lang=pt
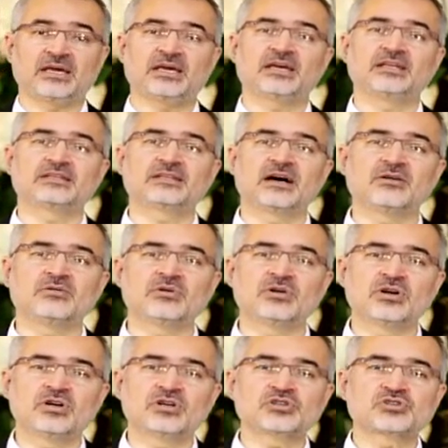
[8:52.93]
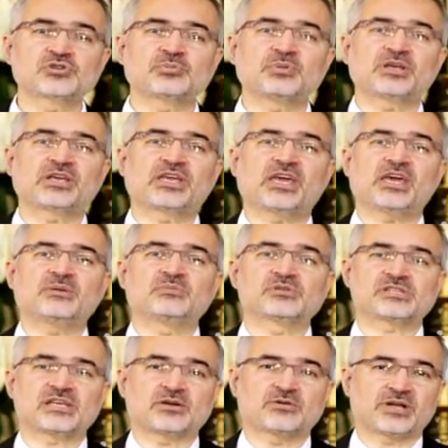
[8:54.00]
Então,
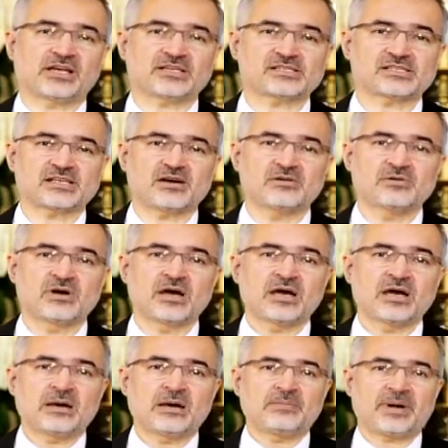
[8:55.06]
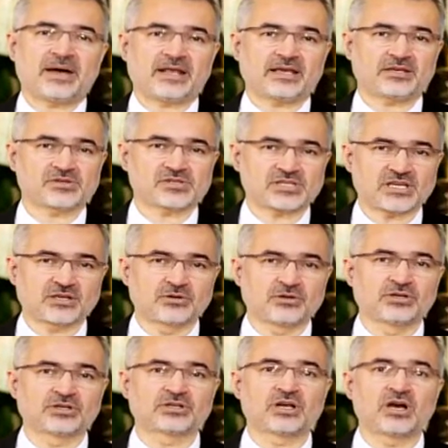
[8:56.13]
supliquemos em oração para que o
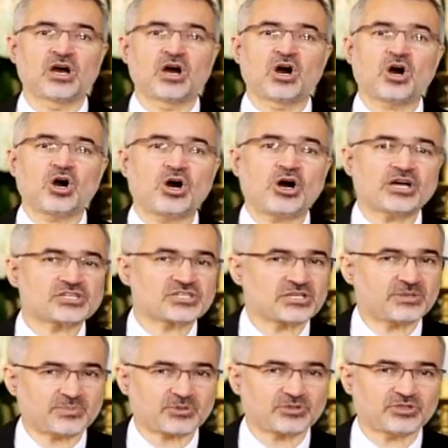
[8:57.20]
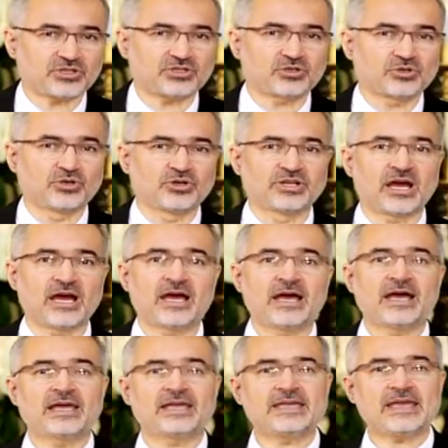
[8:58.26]
Senhor rocha protetora
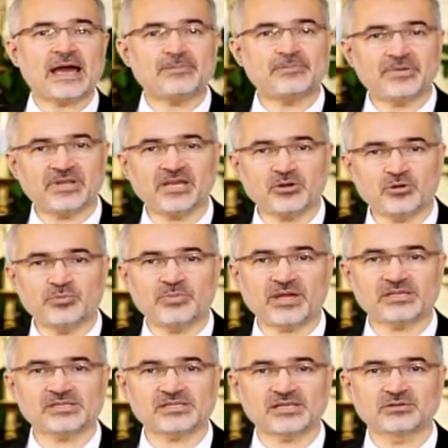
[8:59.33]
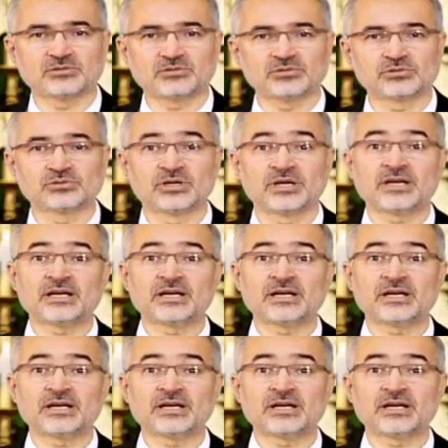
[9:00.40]
e abrigo bem seguro,